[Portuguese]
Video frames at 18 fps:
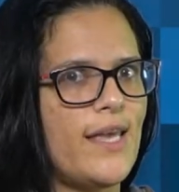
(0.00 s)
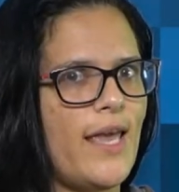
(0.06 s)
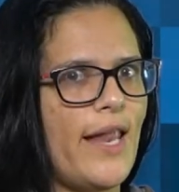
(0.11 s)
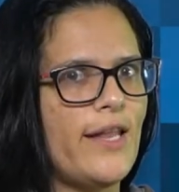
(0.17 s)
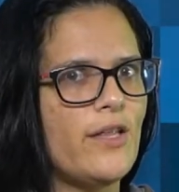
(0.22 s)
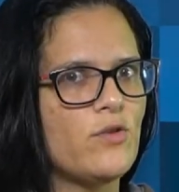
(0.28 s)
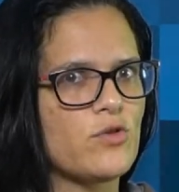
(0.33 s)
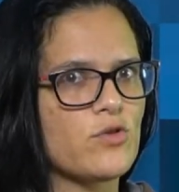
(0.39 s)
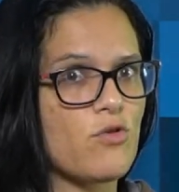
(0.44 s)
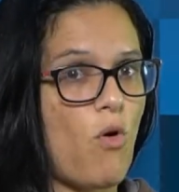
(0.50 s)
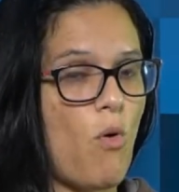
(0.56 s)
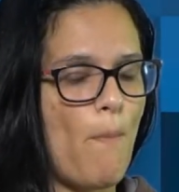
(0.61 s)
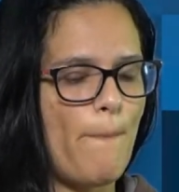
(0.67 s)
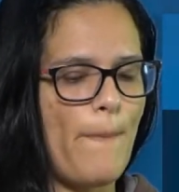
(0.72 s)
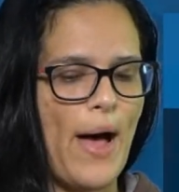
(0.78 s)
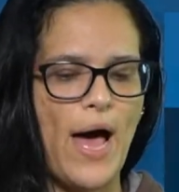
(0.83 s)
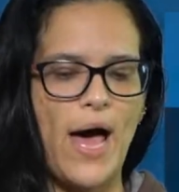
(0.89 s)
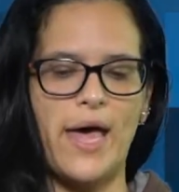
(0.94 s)
E ele nos
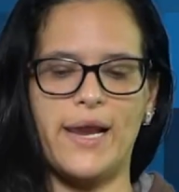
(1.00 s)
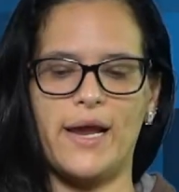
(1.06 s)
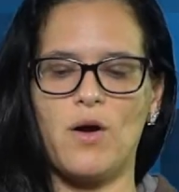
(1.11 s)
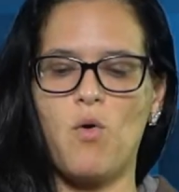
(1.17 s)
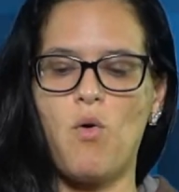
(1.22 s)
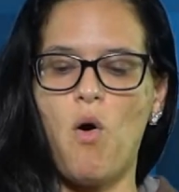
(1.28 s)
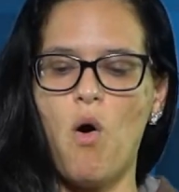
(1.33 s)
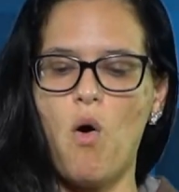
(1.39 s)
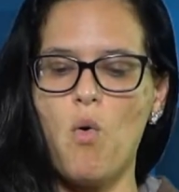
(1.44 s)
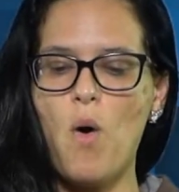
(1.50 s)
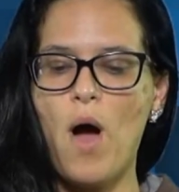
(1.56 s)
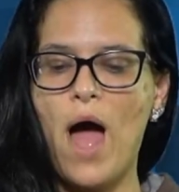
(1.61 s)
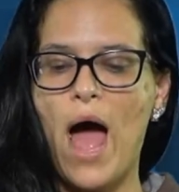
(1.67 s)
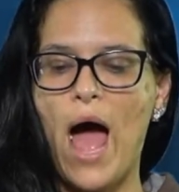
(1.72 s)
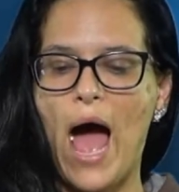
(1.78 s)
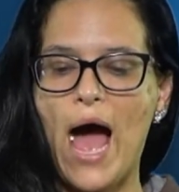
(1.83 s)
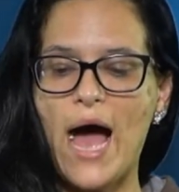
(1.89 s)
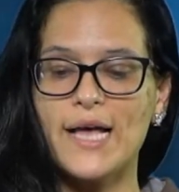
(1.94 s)
compara com
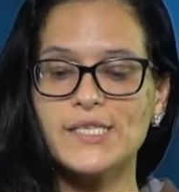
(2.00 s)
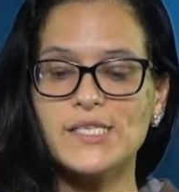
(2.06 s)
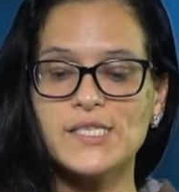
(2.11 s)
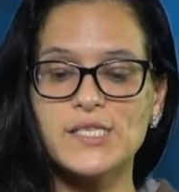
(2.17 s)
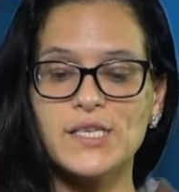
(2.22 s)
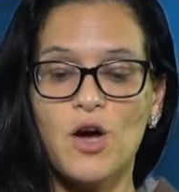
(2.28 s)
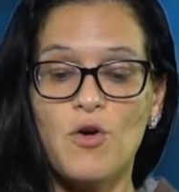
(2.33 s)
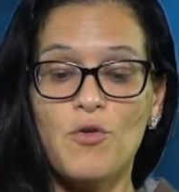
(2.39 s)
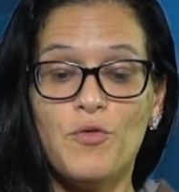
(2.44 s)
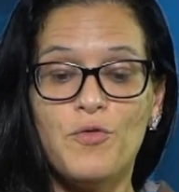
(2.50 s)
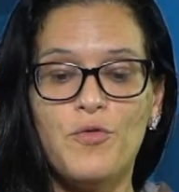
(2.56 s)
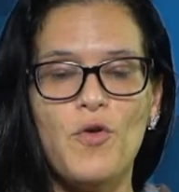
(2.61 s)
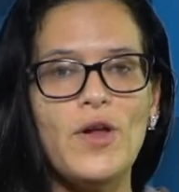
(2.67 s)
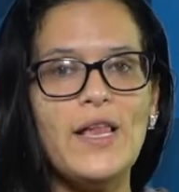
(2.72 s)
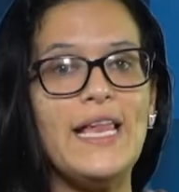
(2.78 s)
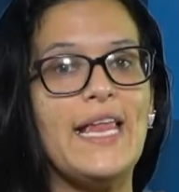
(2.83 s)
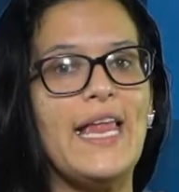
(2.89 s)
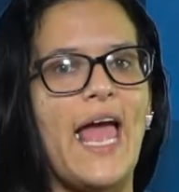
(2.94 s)
as
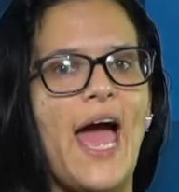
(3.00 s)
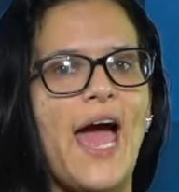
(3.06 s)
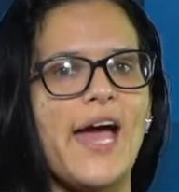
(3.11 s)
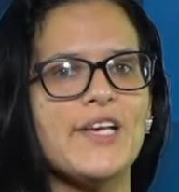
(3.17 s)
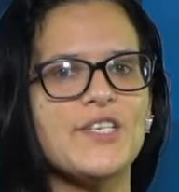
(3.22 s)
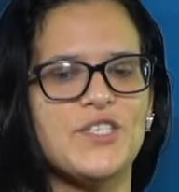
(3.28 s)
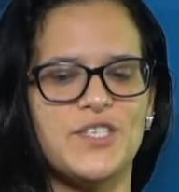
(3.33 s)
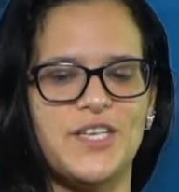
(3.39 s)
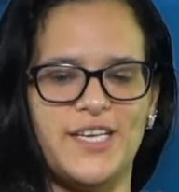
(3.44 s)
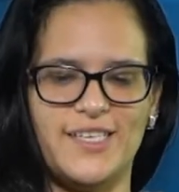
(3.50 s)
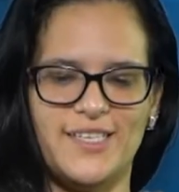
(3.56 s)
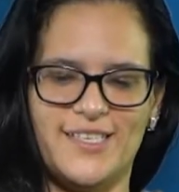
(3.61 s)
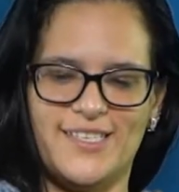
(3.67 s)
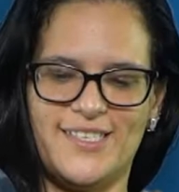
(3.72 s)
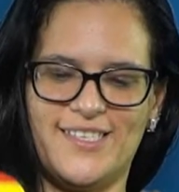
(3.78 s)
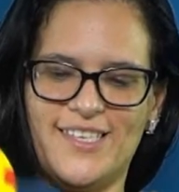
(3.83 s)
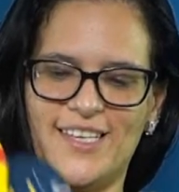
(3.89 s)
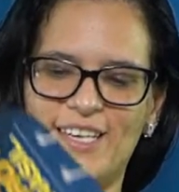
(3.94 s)

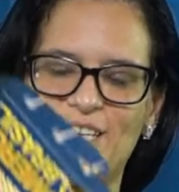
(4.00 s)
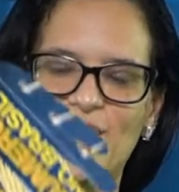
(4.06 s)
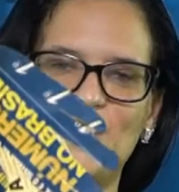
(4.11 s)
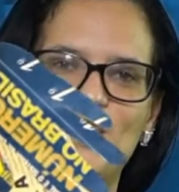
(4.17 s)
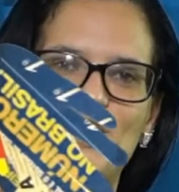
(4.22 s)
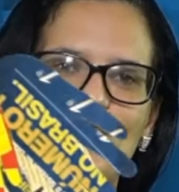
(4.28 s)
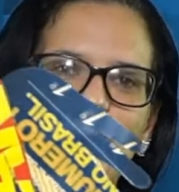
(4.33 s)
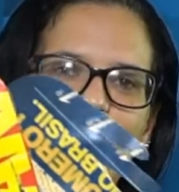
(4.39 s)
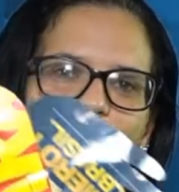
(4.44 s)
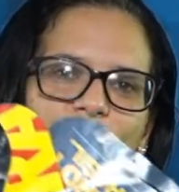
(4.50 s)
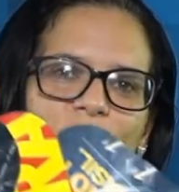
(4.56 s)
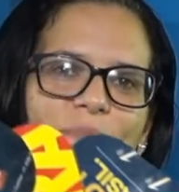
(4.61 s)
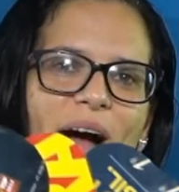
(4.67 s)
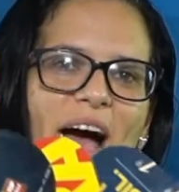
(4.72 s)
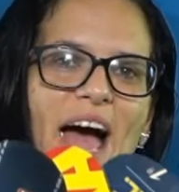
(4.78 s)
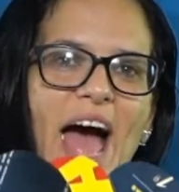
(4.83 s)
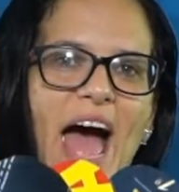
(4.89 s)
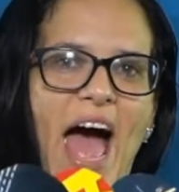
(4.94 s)
folhagens de
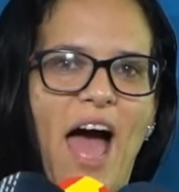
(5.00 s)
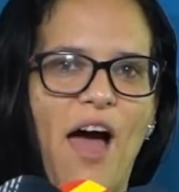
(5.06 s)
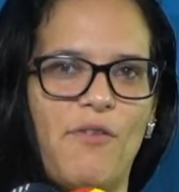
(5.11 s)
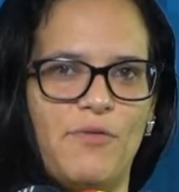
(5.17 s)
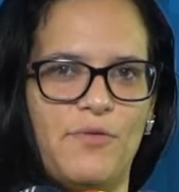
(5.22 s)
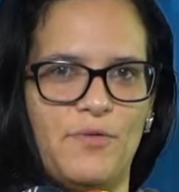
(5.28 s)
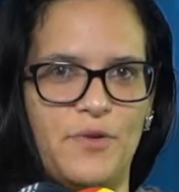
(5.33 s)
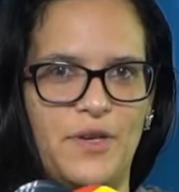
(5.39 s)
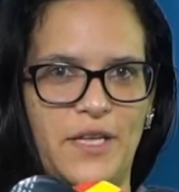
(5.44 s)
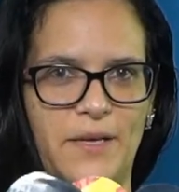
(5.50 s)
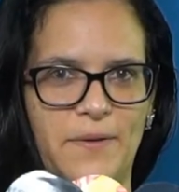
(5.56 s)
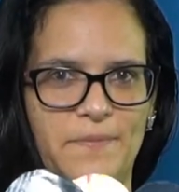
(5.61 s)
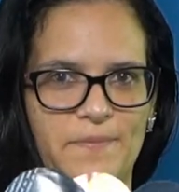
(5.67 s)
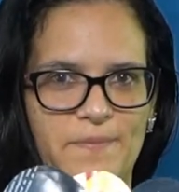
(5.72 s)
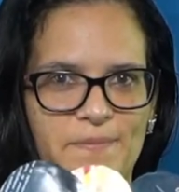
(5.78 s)
uma árvore.